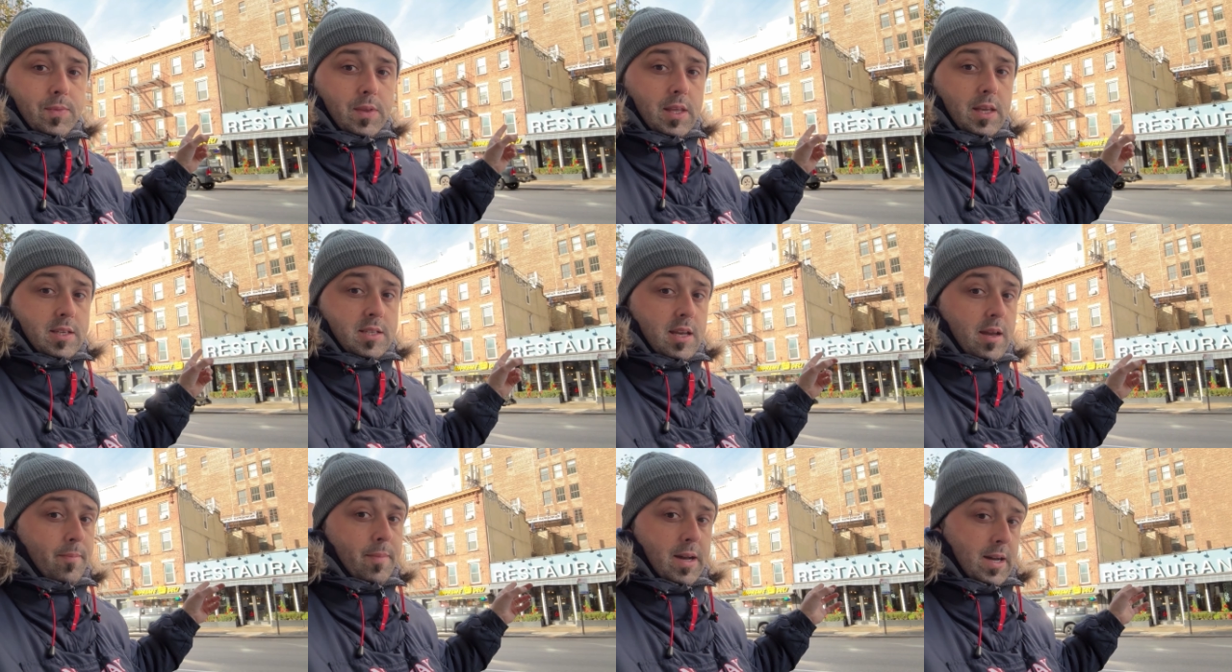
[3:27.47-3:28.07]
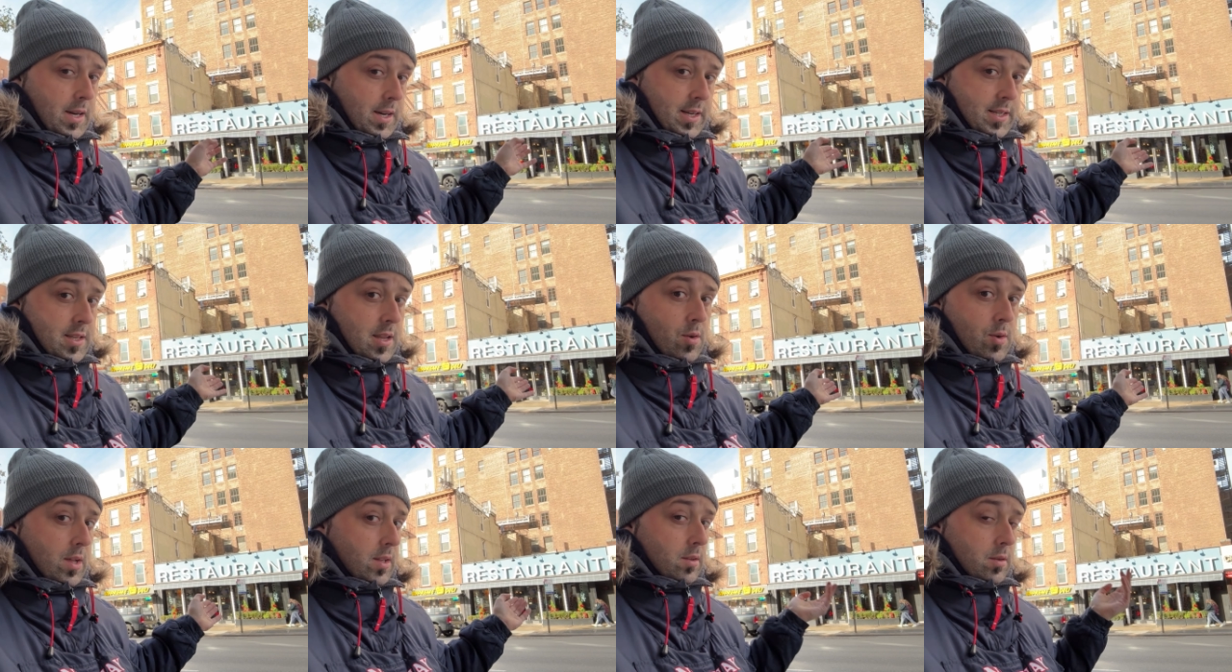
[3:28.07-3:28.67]
que se llama
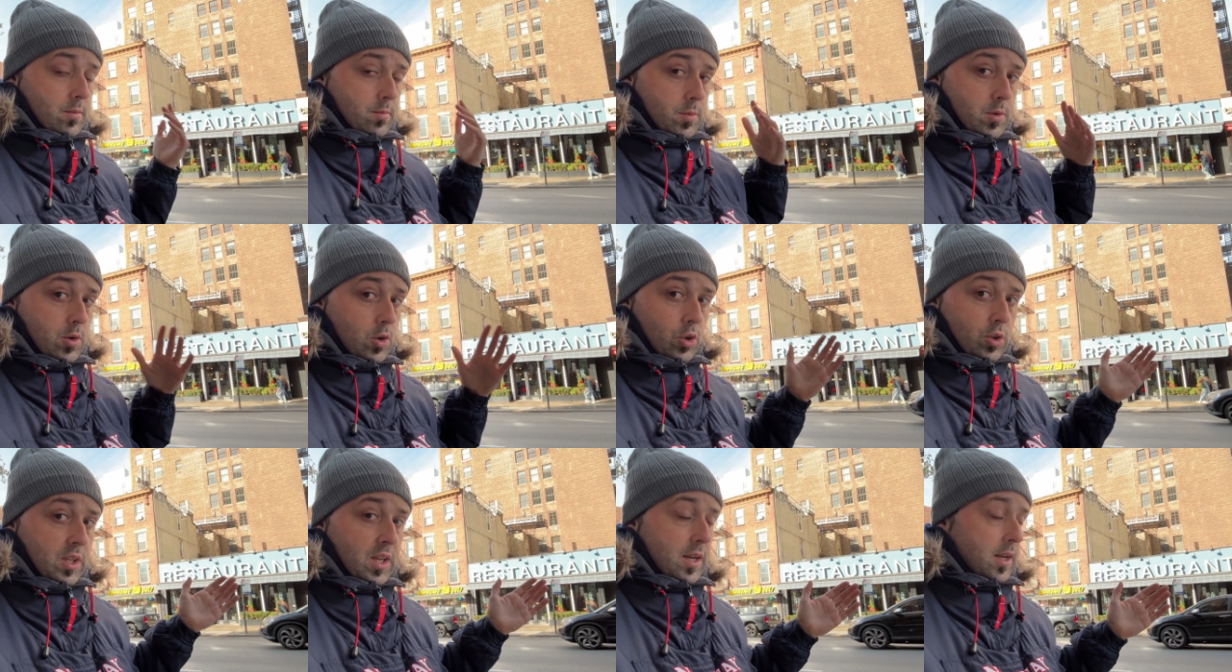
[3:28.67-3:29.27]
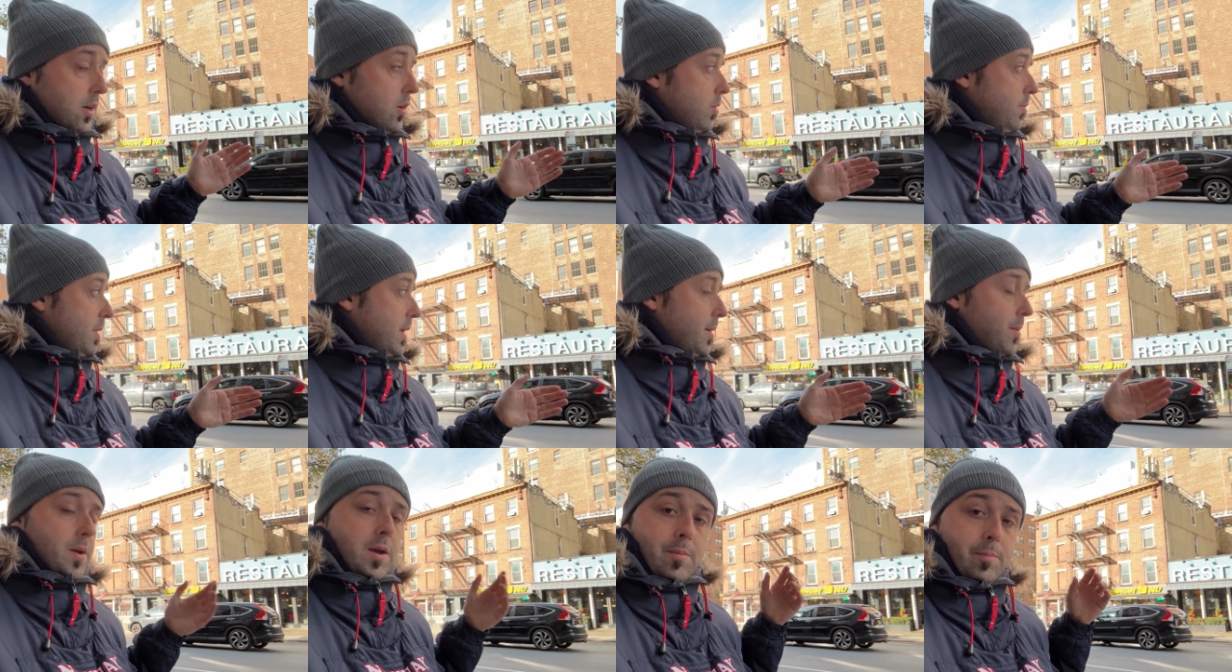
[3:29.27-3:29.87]
restaurant, no tiene
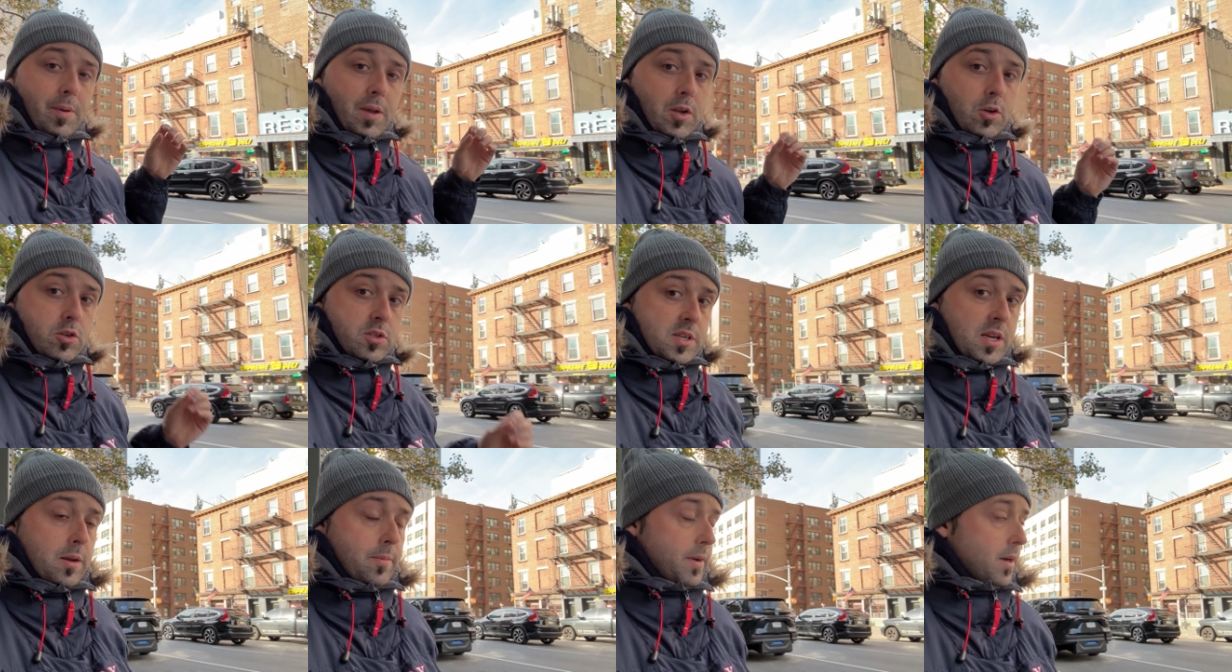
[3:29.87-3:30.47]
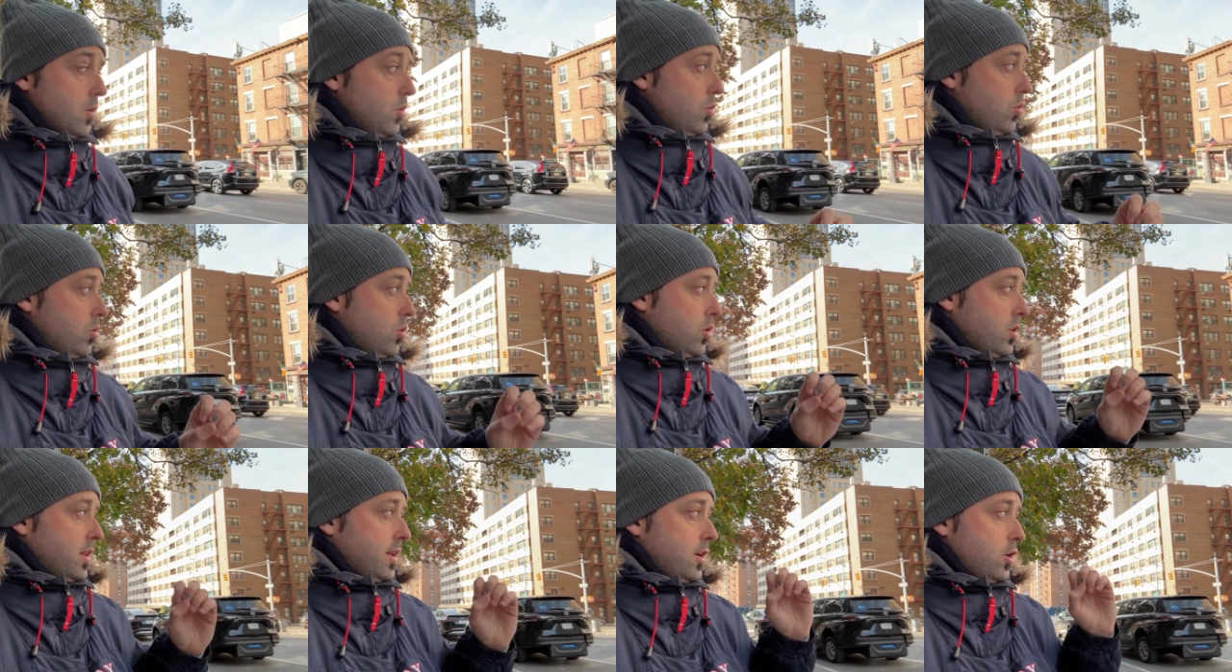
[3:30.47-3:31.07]
nombre, pero sirven
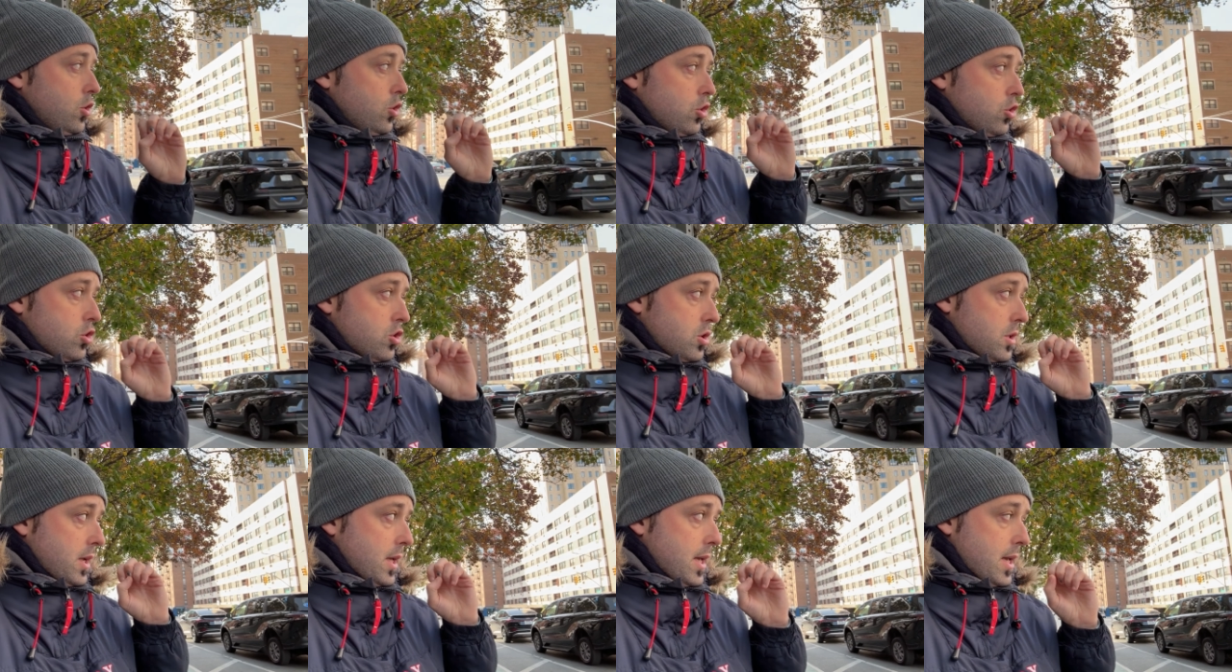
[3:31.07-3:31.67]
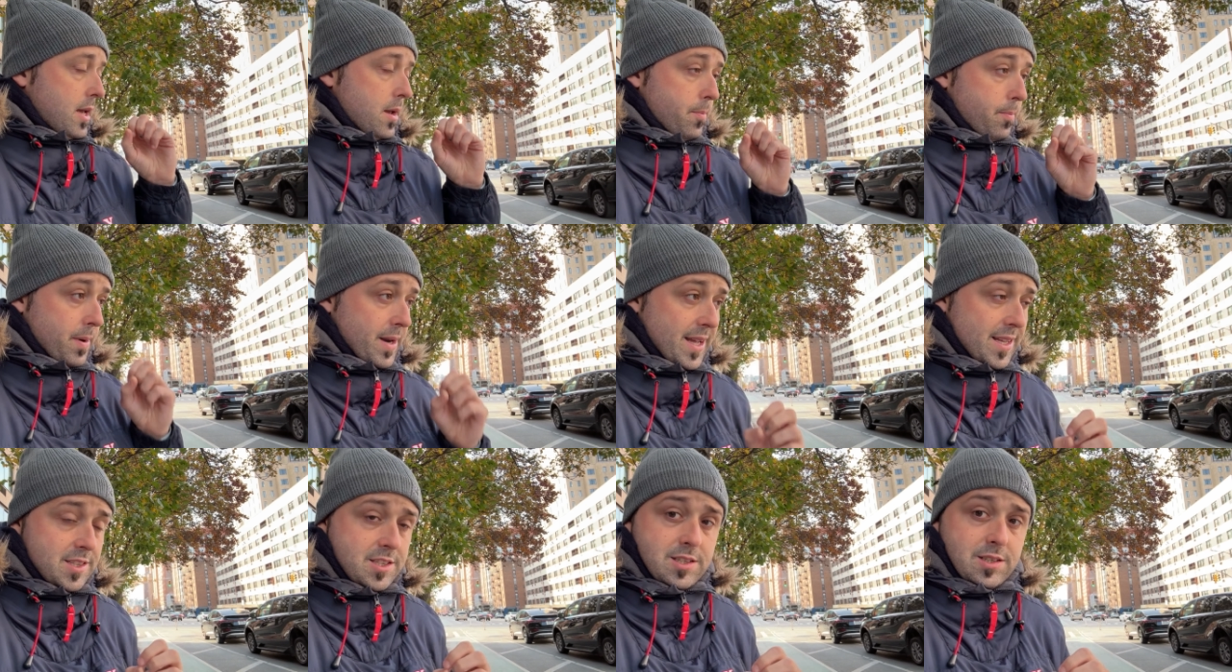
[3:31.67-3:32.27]
uno de los eh,
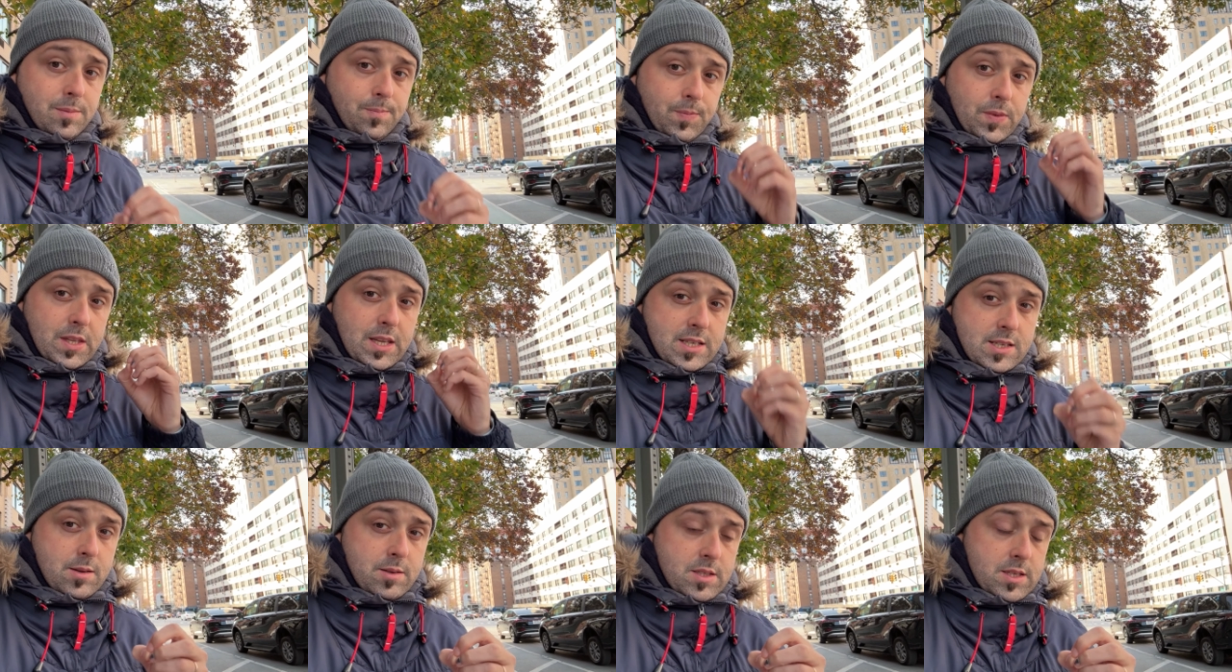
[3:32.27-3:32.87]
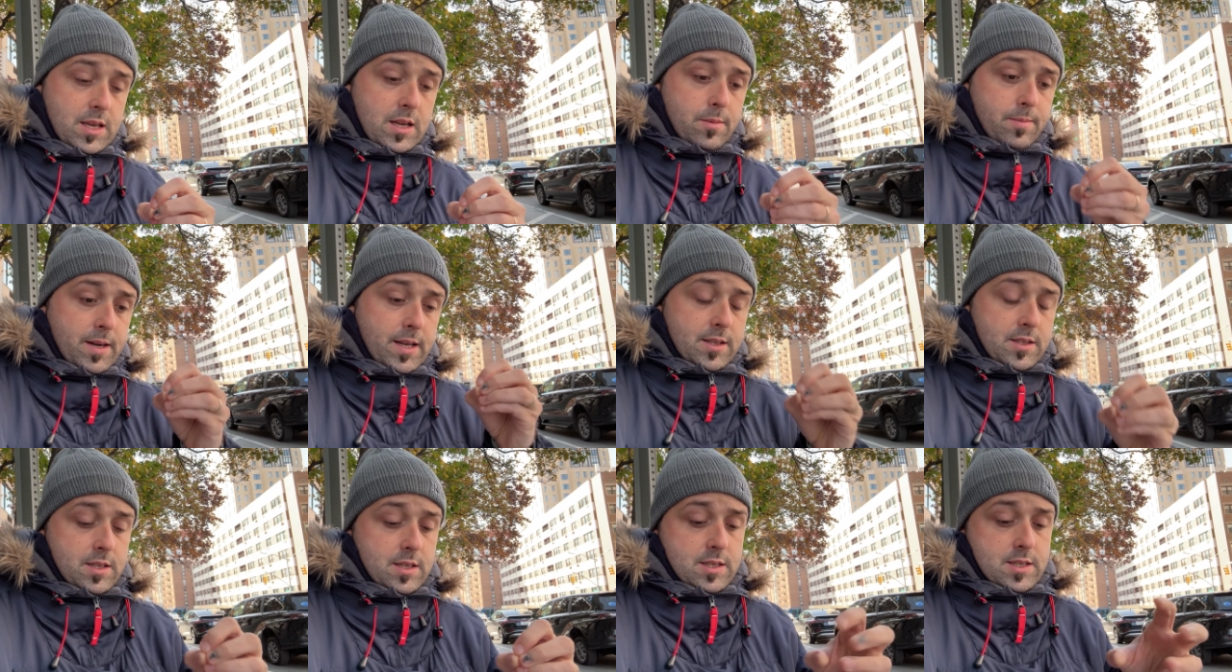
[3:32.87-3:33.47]
brunch, ya sabéis que el
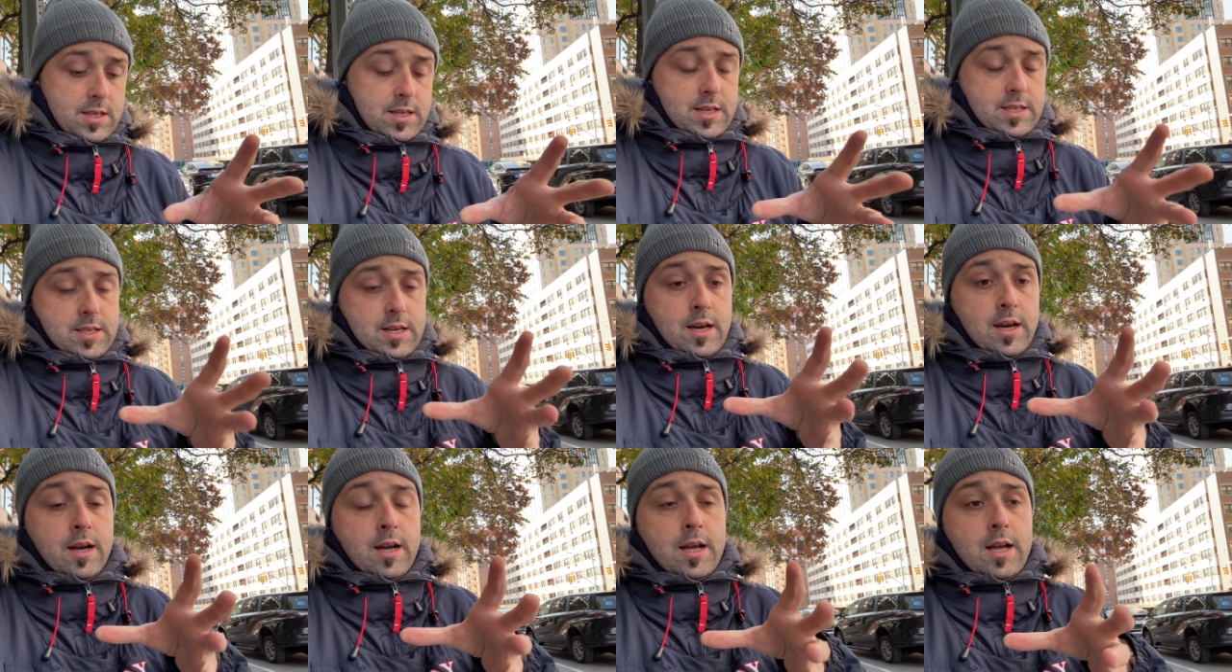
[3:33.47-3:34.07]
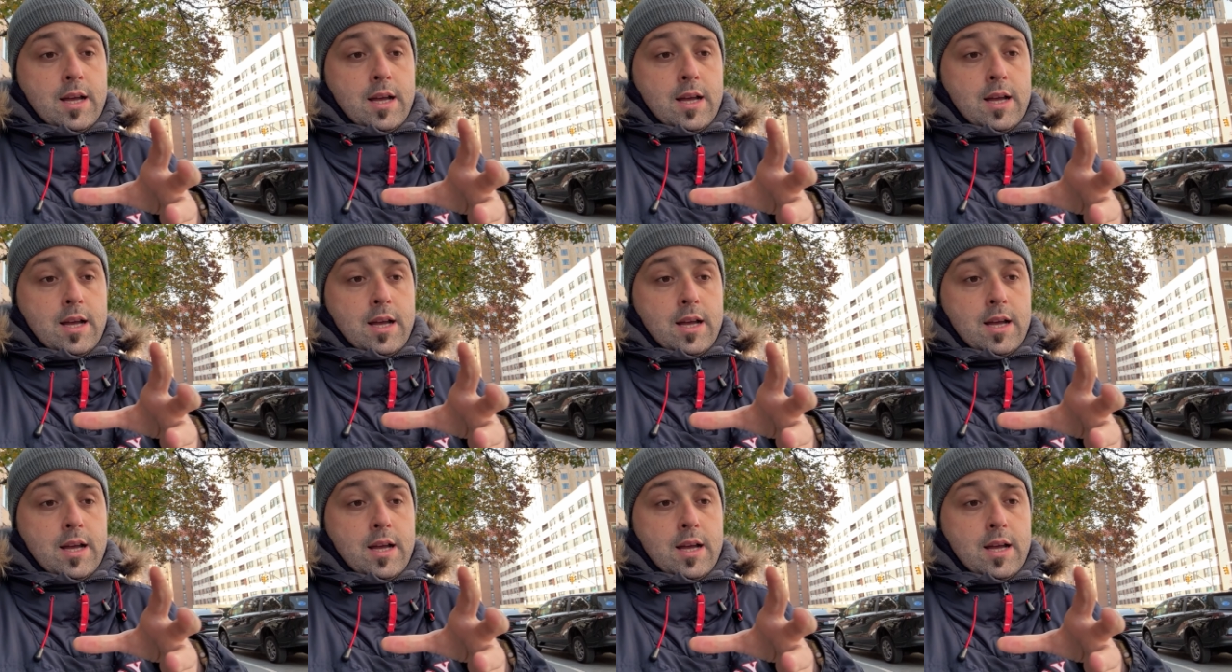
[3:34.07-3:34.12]
brunch es esa